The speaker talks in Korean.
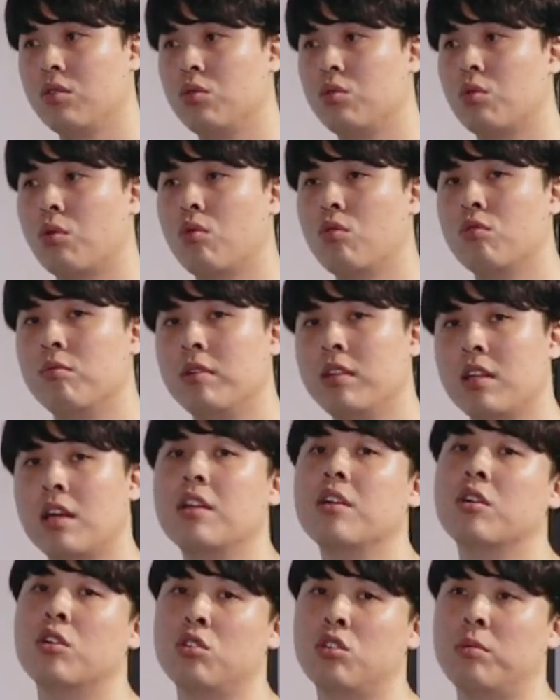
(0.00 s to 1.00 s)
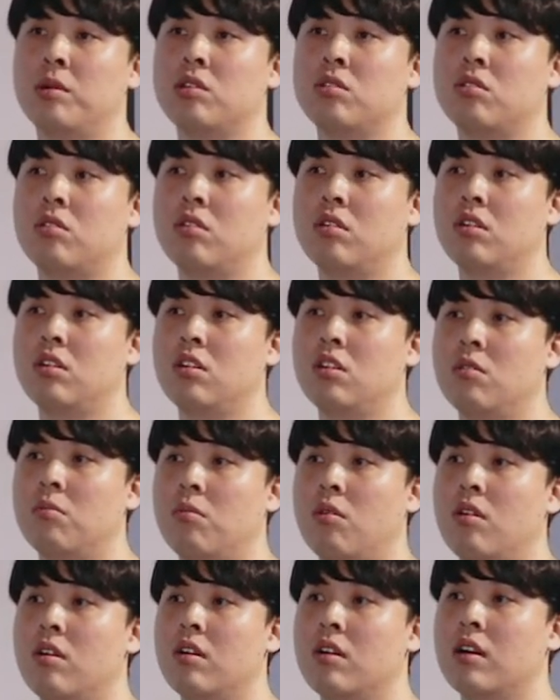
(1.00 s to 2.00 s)
도움이 되는 거죠, 맞죠?
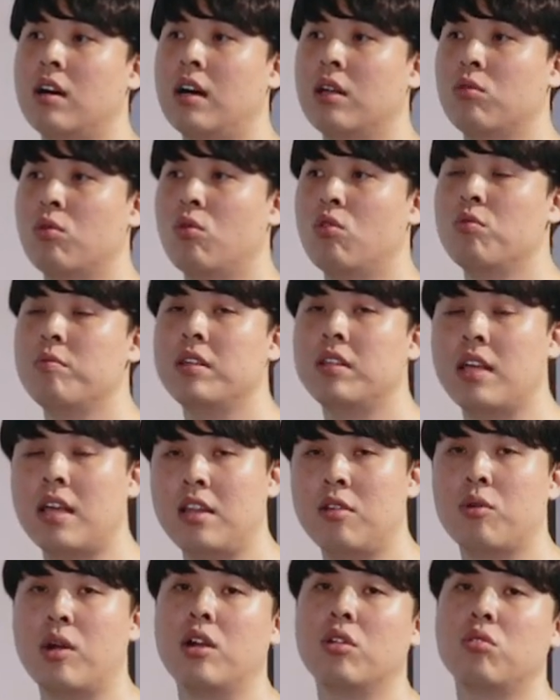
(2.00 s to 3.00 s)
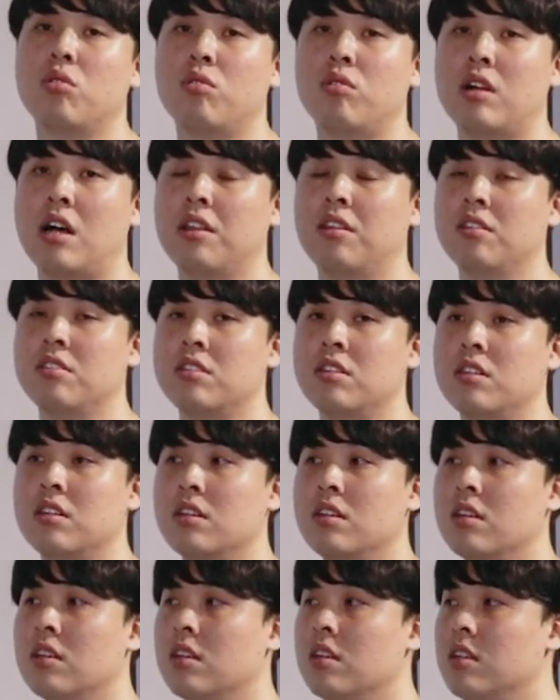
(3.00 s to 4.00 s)
뭔가 도움이 되는 활동을
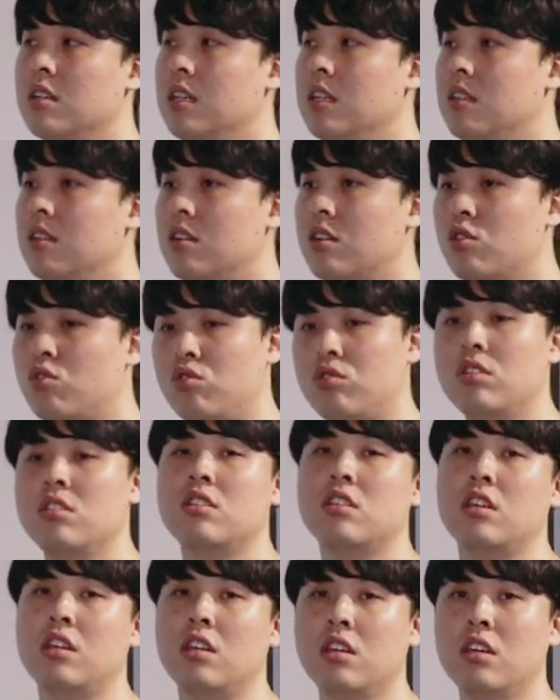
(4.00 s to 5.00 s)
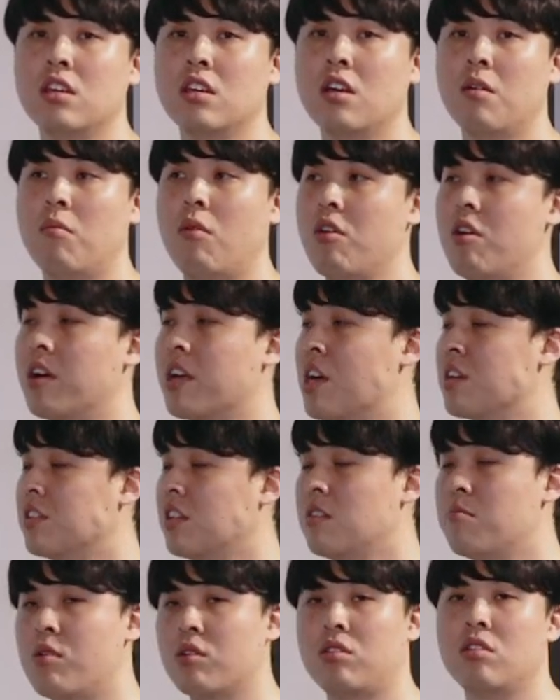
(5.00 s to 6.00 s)
하든지 이득을 주든지 뭐
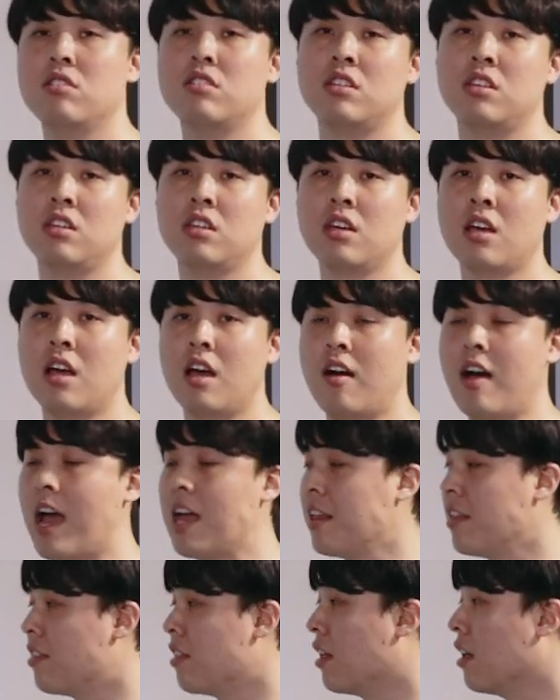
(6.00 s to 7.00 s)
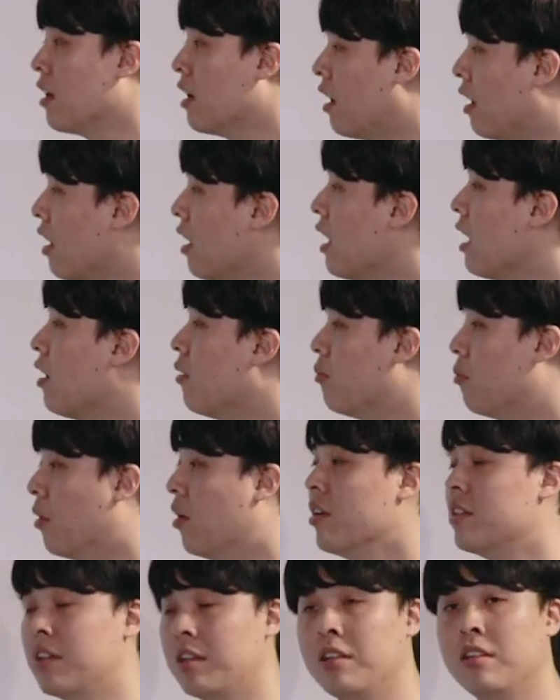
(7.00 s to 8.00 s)
영양제를 먹든지 아, anything
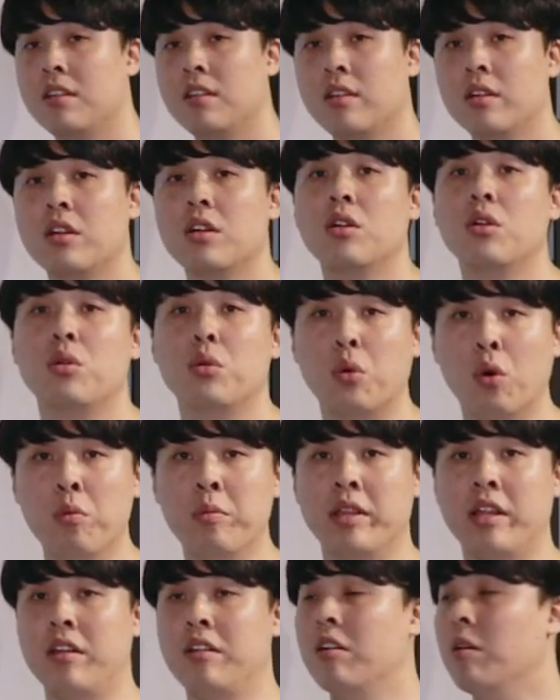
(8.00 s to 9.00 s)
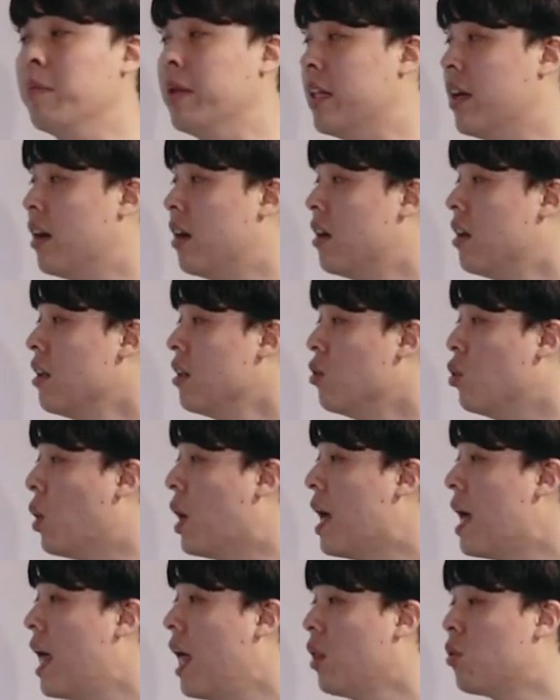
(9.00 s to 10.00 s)
뭐든 도움이 되는 겁니다.
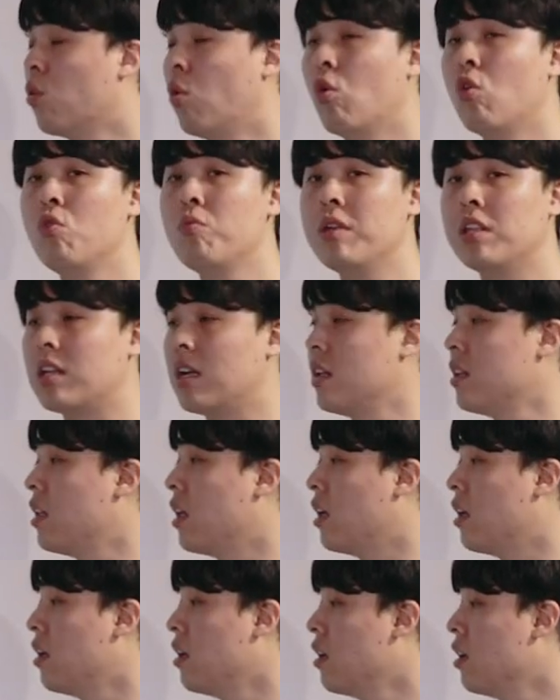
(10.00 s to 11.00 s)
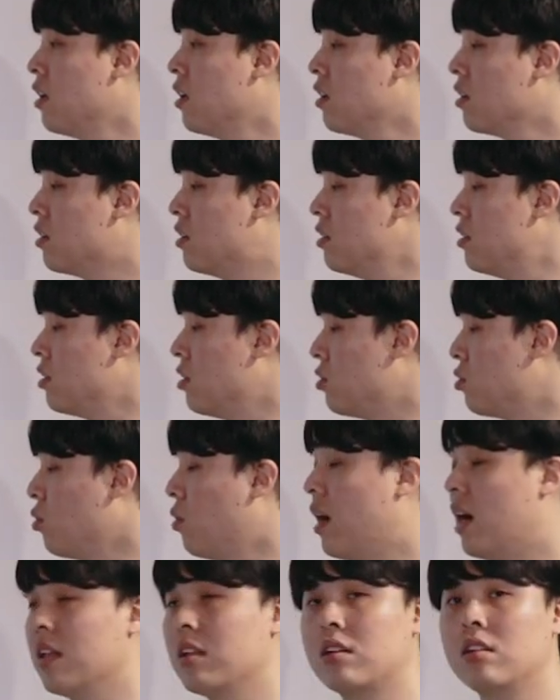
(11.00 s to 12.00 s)
뇌에 도움이 될 때 그들은
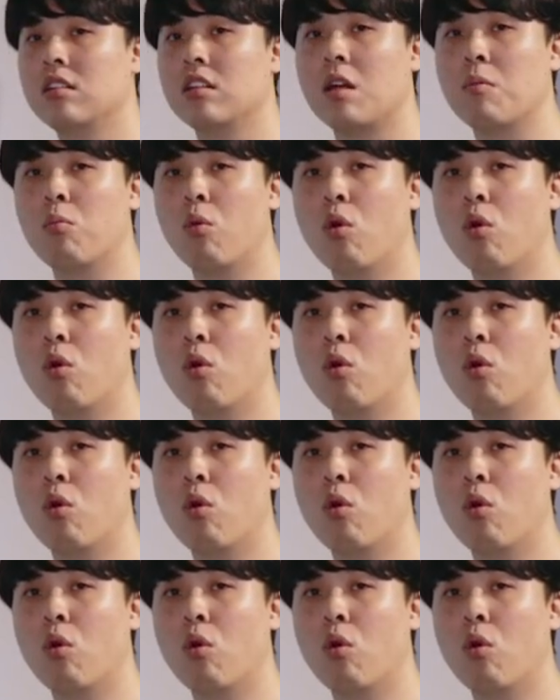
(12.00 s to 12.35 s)
또한 그들의